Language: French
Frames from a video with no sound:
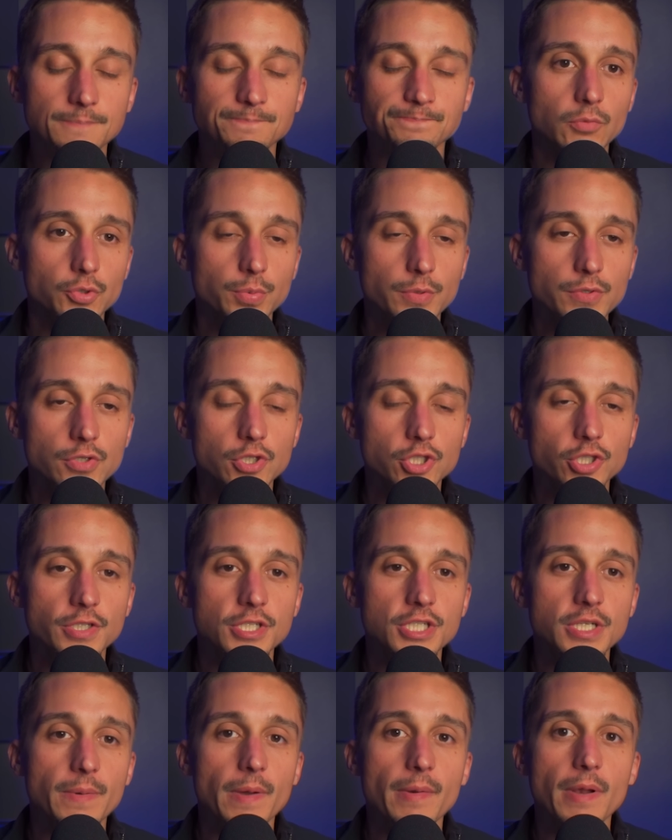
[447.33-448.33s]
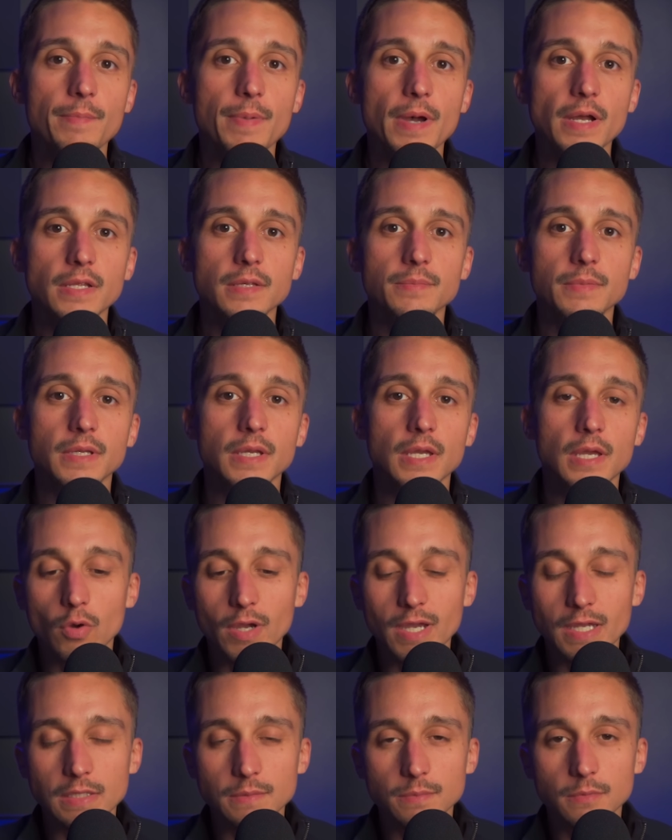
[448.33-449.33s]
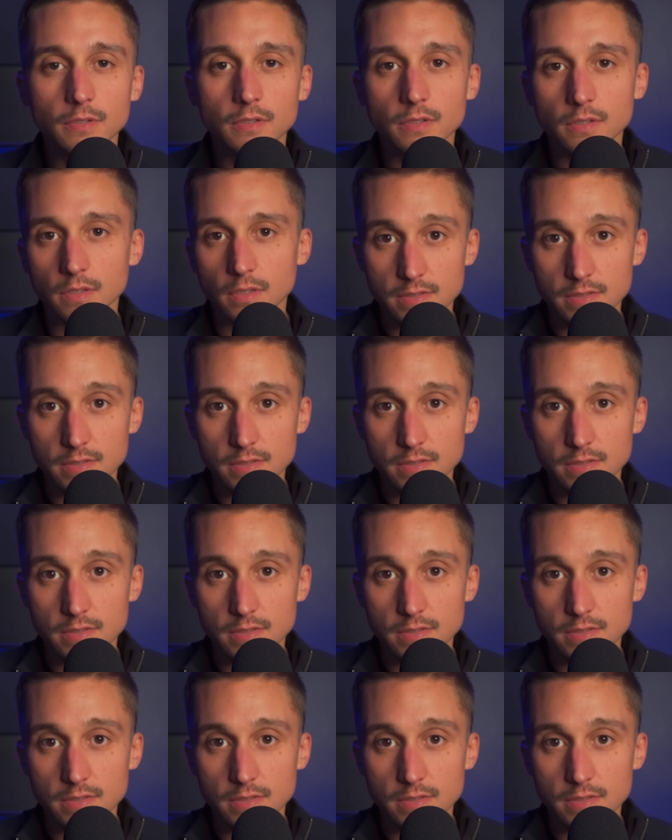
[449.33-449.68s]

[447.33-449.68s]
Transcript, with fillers: Bon, je pense que j'en ai déjà pas mal parlé, mais concrètement,